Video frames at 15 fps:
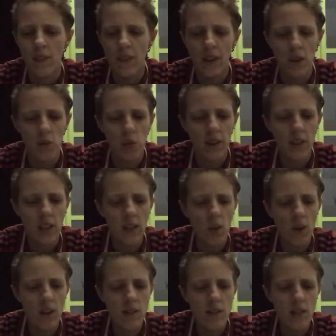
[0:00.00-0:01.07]
Aí eu vou até dar
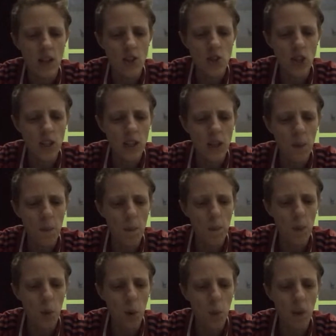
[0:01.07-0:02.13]
um reset aqui.
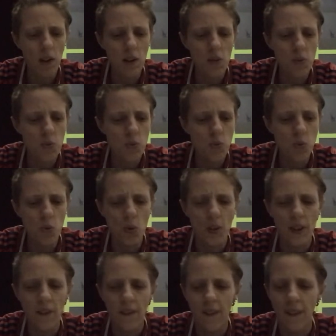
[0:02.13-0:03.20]
Como é que ele
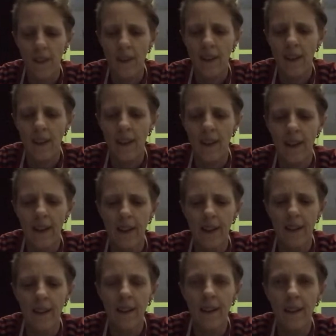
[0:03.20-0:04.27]
funciona?
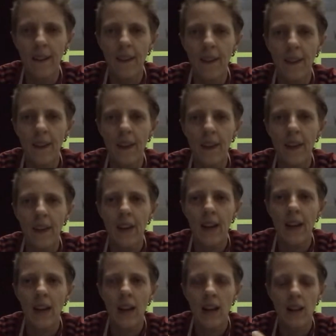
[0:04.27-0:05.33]
É...
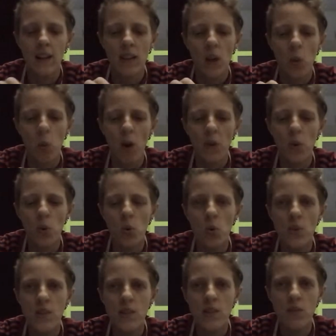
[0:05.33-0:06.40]
Ele tem quatro
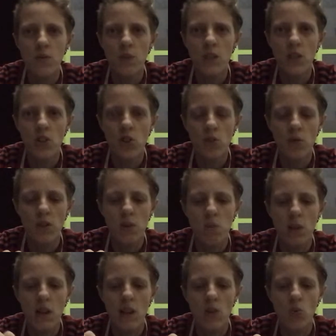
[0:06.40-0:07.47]
luzes, verde,
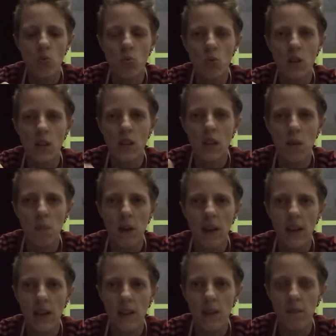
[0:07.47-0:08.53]
vermelha, azul e
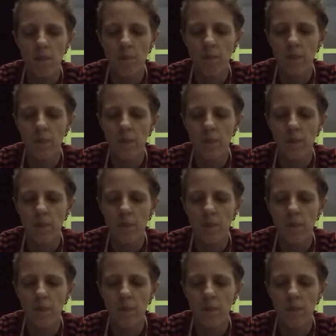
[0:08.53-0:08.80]
amarela.